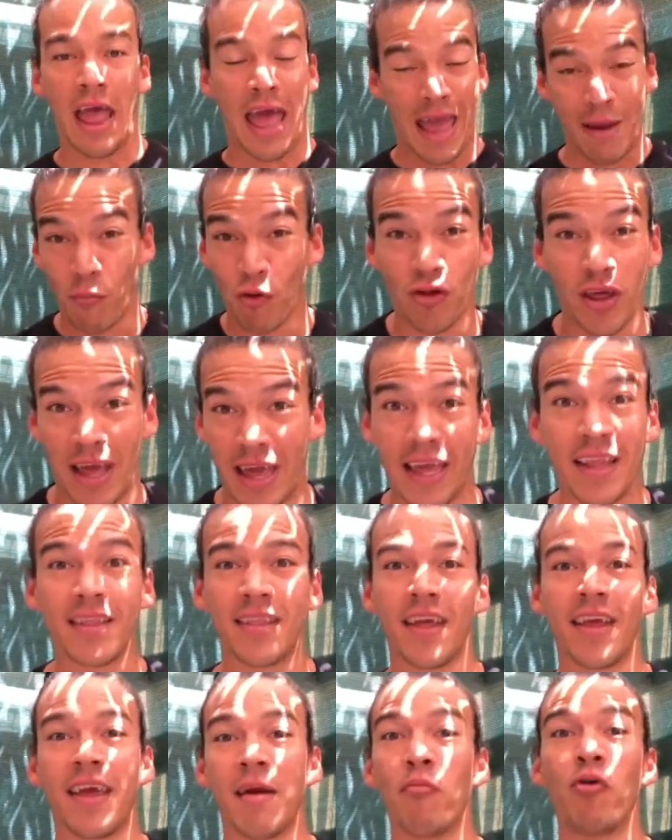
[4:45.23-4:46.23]
Hay mucha
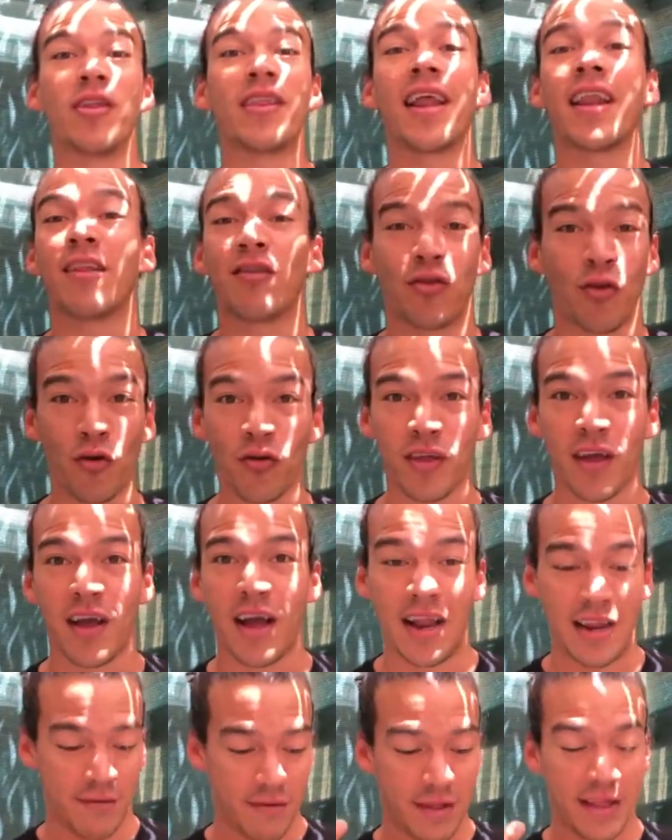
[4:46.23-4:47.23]
gente que es muy
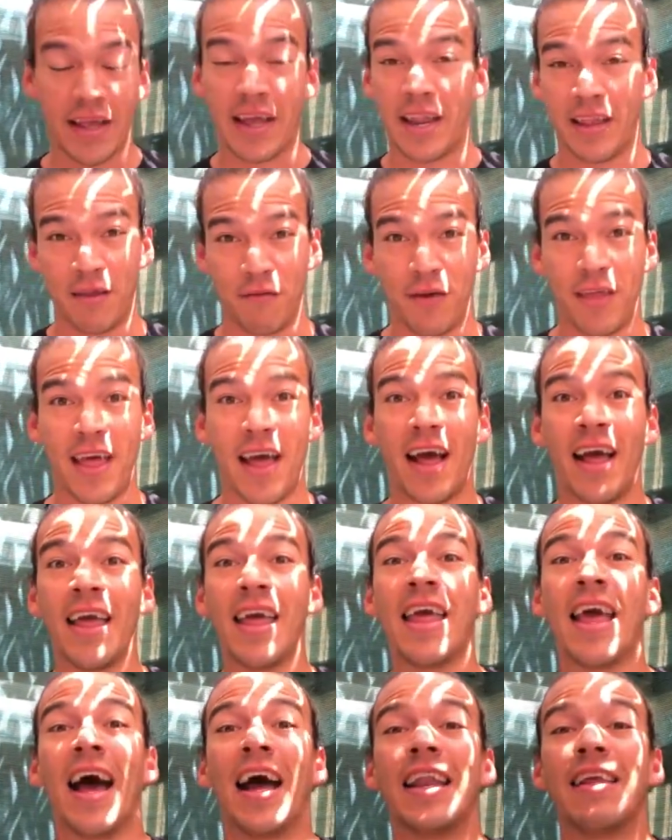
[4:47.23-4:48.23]
talentosa a nivel de creatividad,
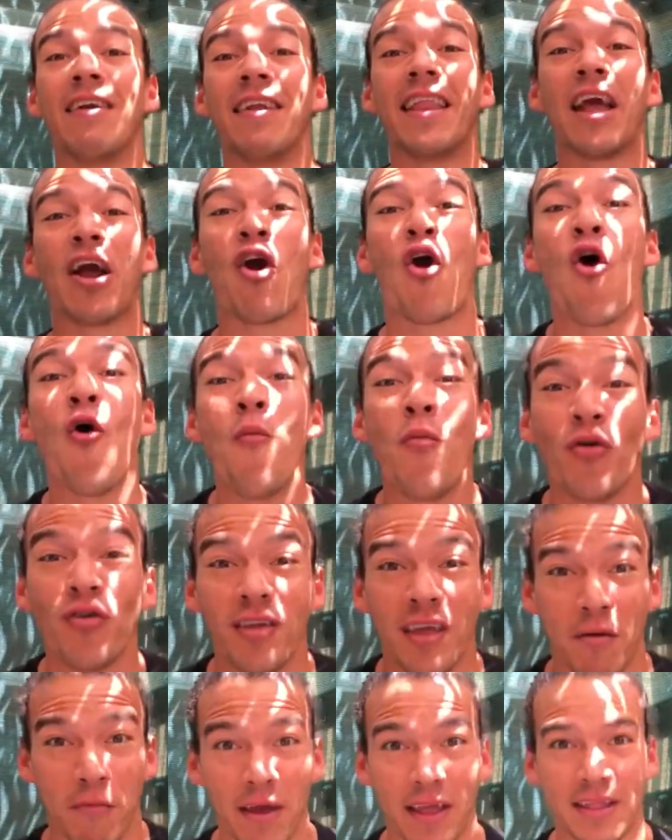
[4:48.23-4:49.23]
a nivel de cómo
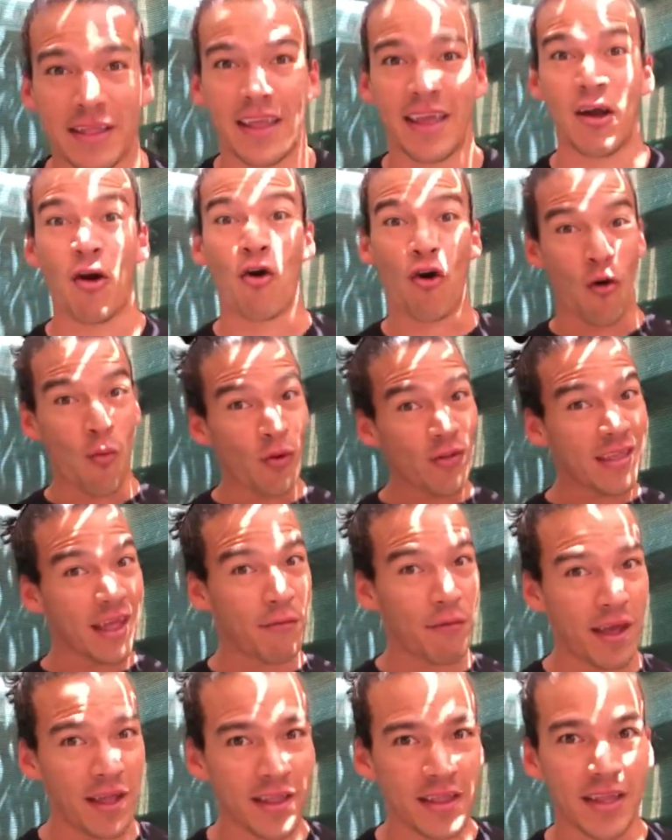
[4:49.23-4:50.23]
se venden o cómo te
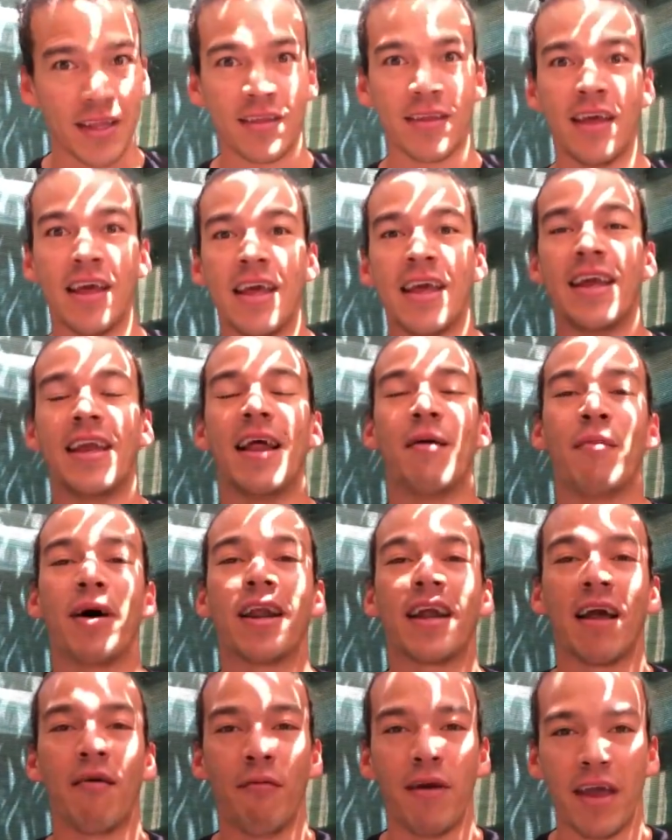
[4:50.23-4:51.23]
vende y las
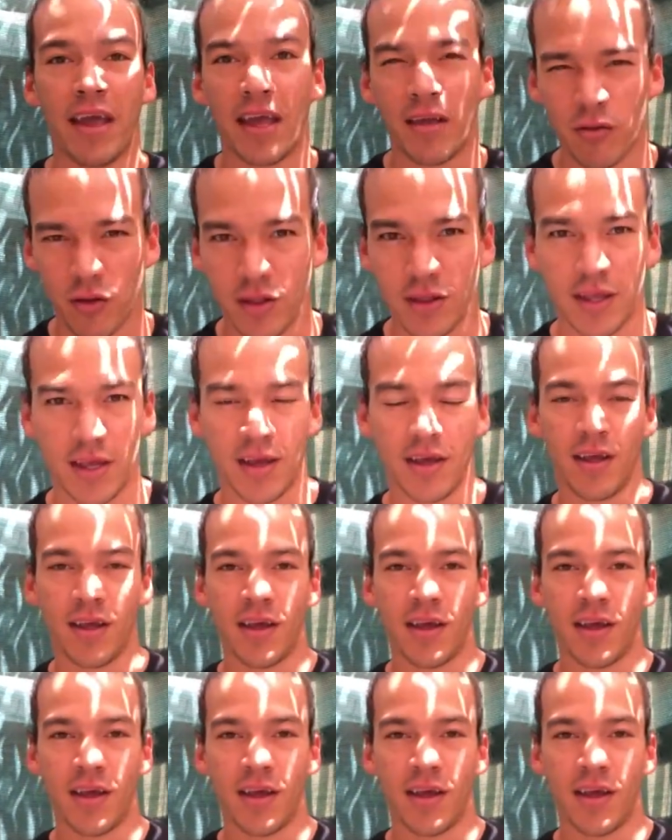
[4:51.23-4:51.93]
marcas ven eso en ti.